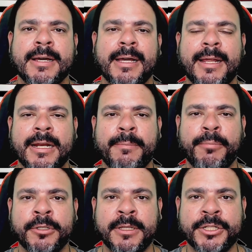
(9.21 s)
Cagliari que
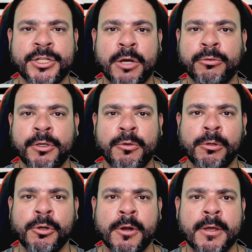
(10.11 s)
pode deixar o
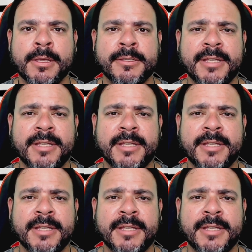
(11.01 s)
tricolor.